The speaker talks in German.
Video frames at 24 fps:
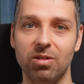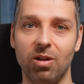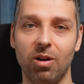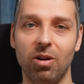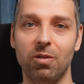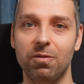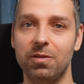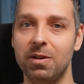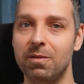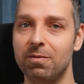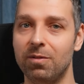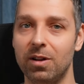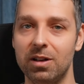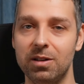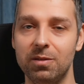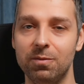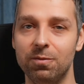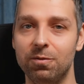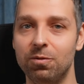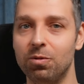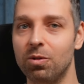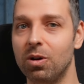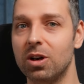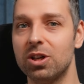auch auf jeden Fall
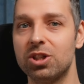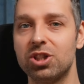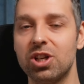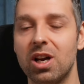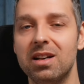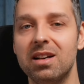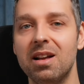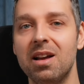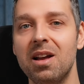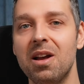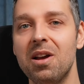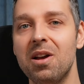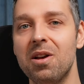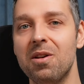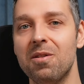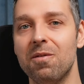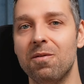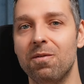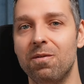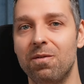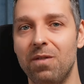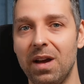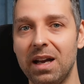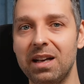den Führerschein
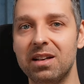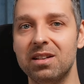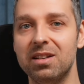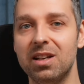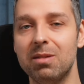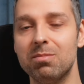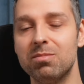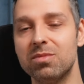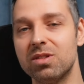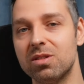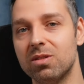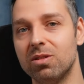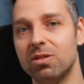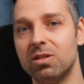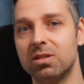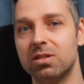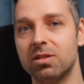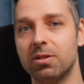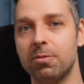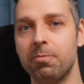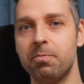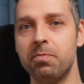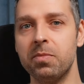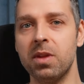wegnehmen
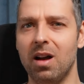sollte.